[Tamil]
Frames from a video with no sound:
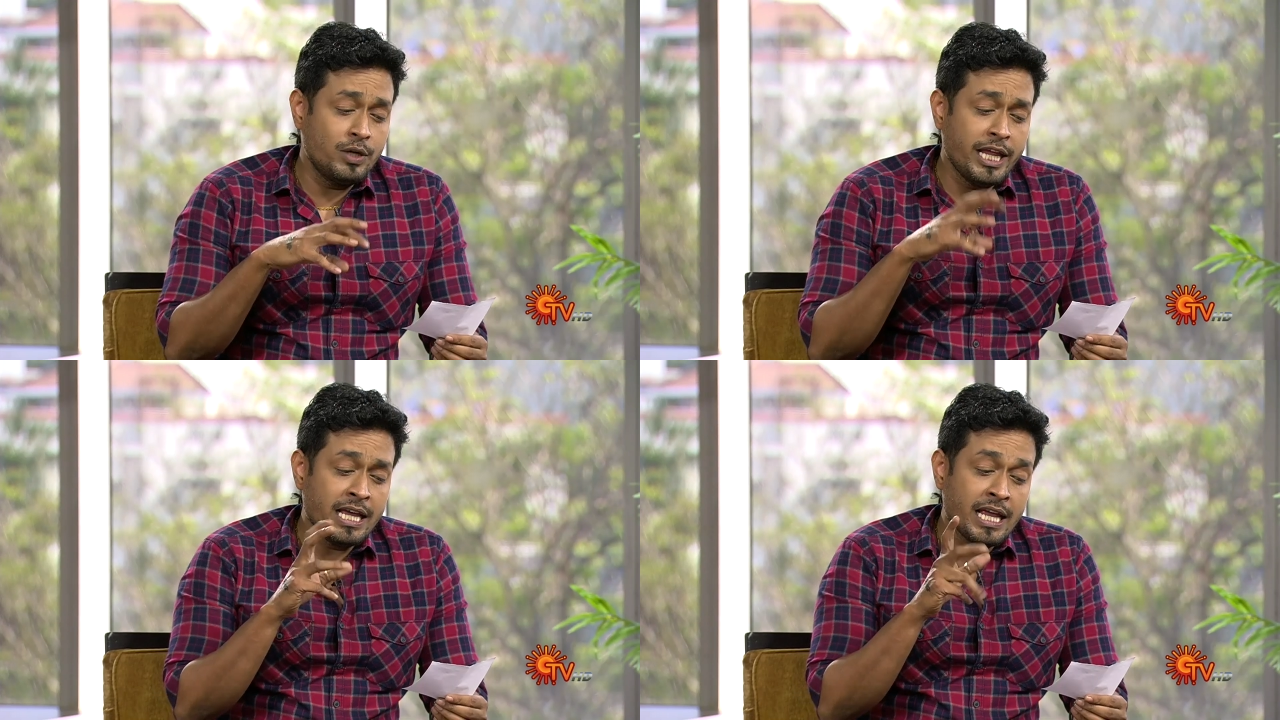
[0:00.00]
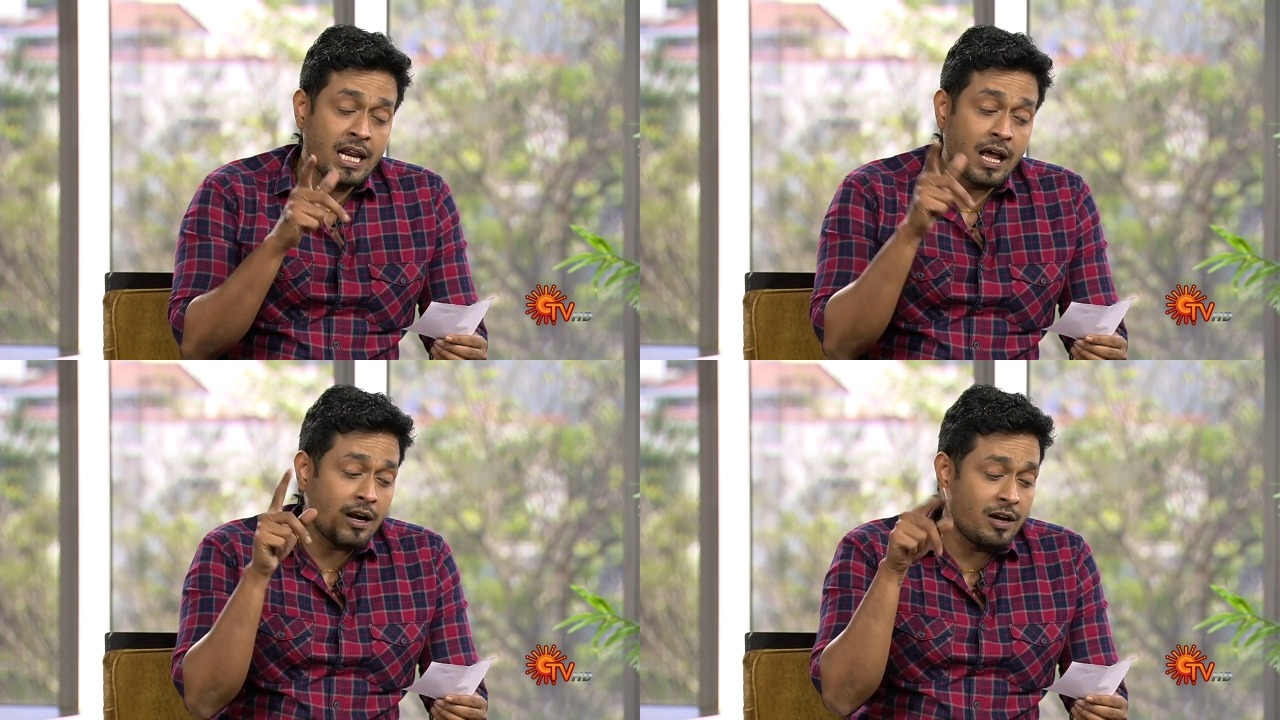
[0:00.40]
நீங்க
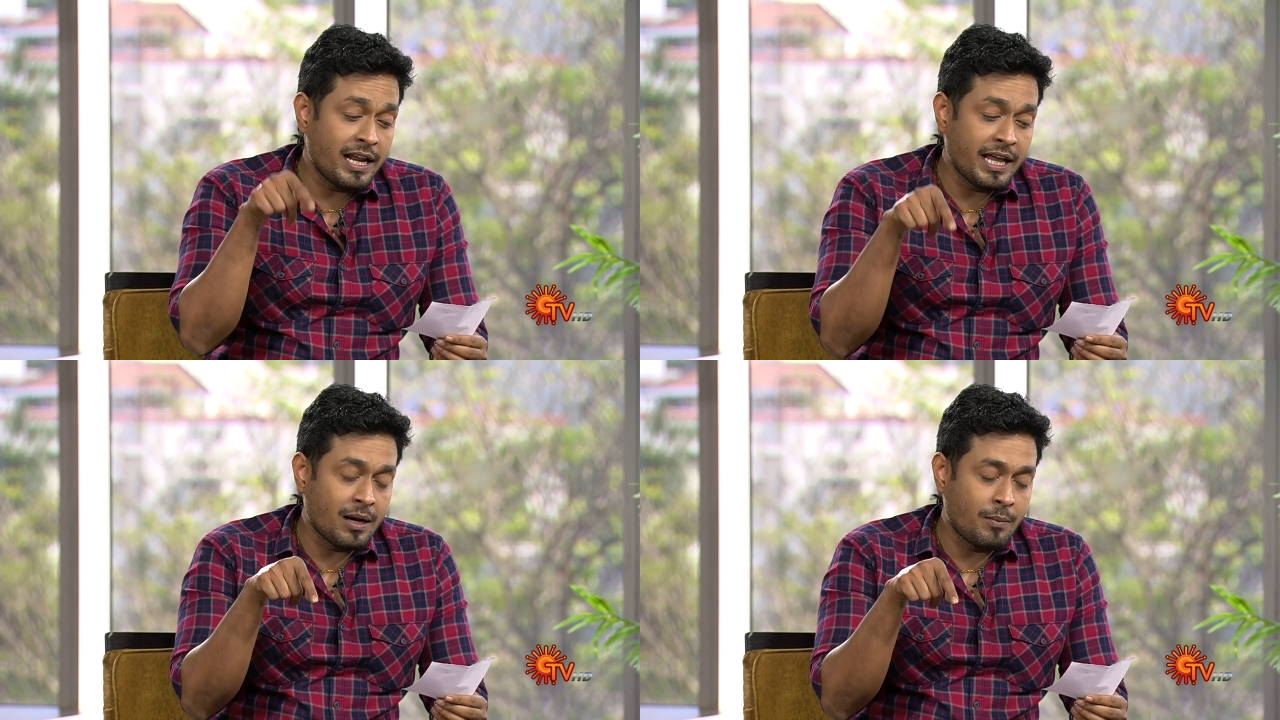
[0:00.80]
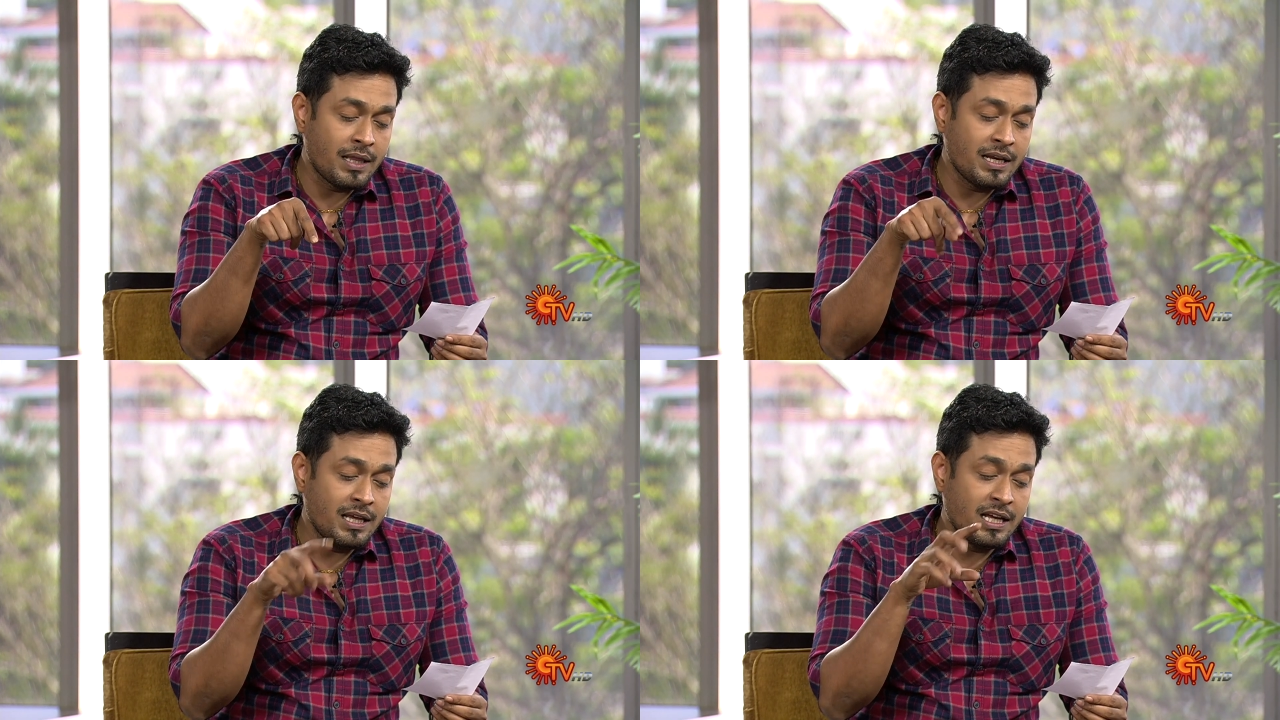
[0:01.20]
எல்லாரும் நினைக்கிற
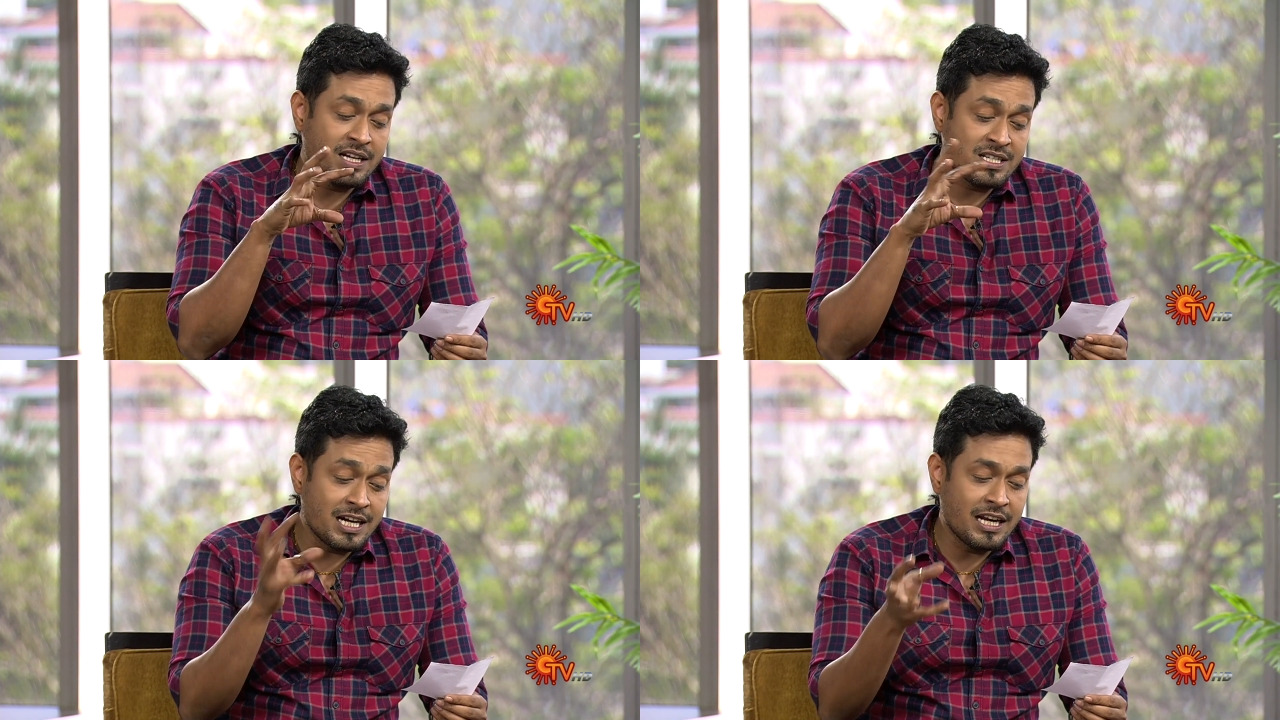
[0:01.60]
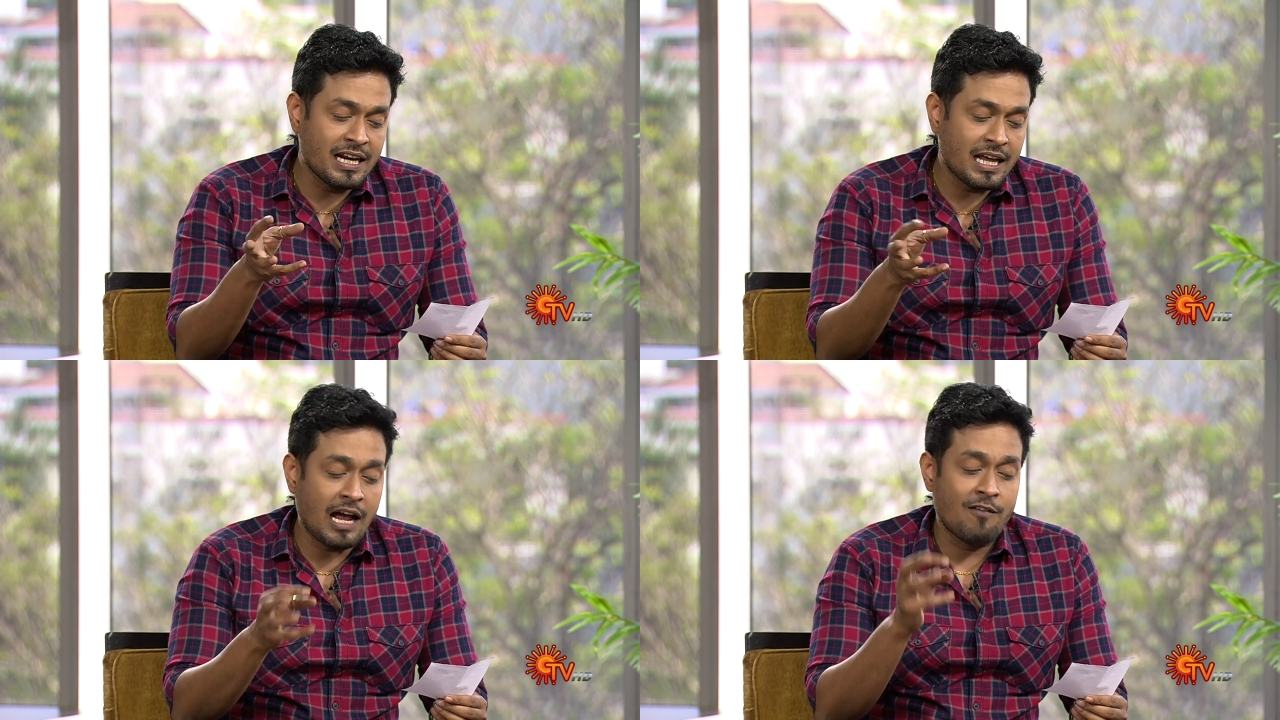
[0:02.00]
மாதிரி கிருஷ்ணன்
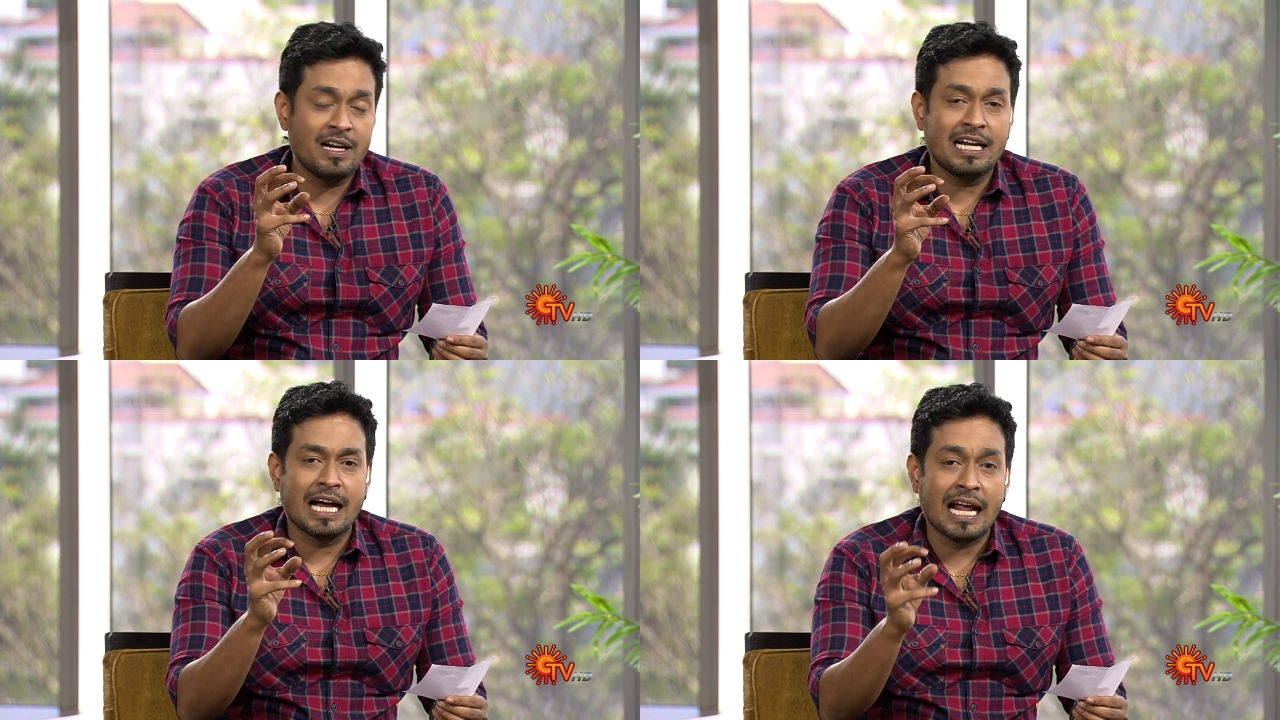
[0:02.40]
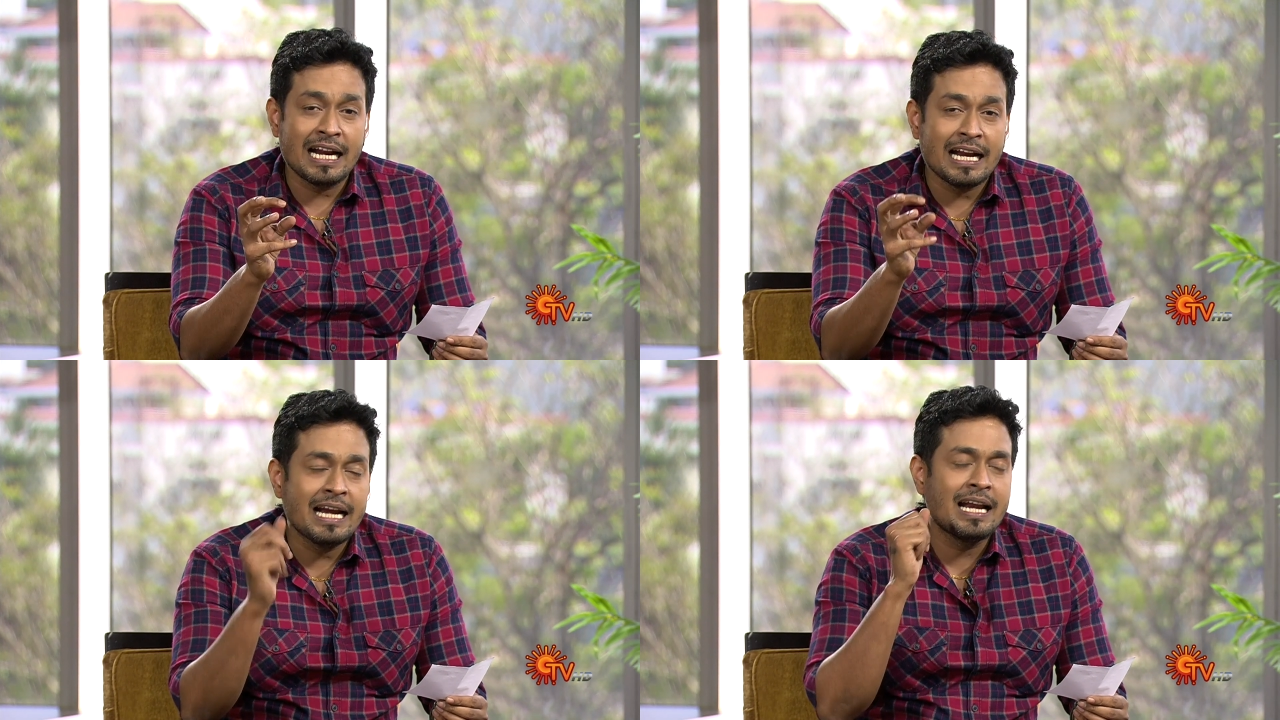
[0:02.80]
இல்ல அவர்
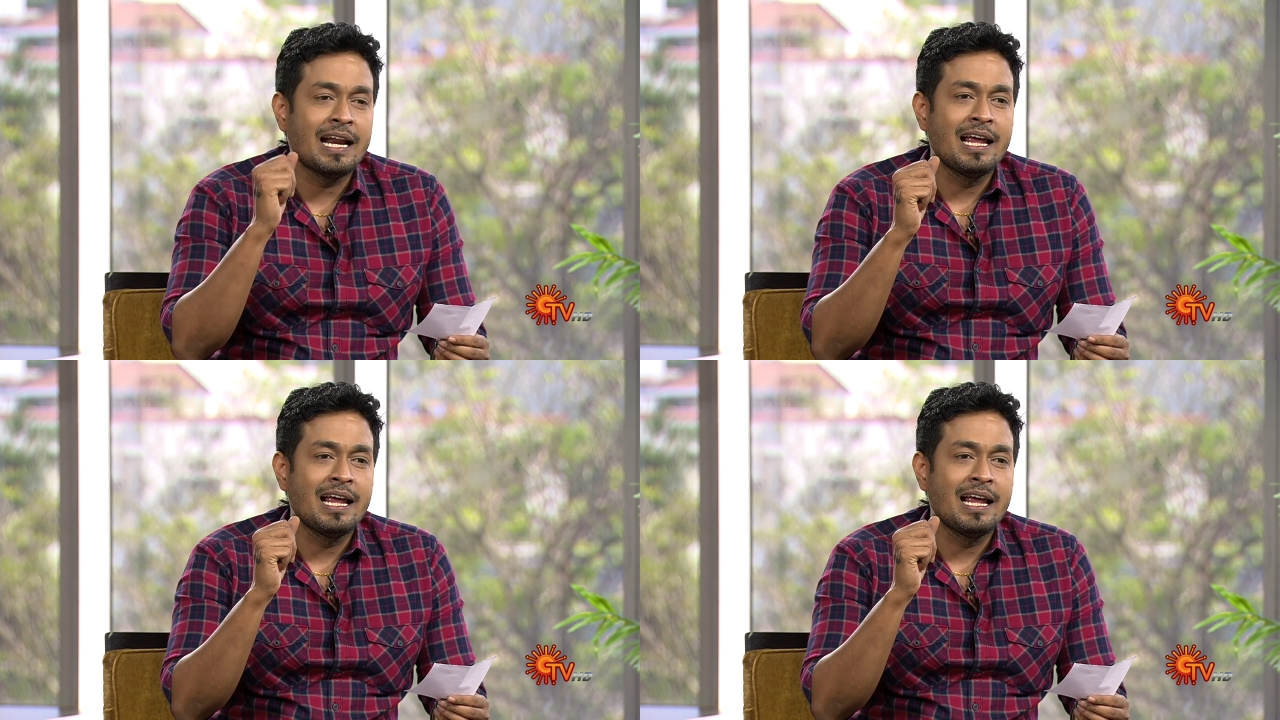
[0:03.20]
கர்ணன்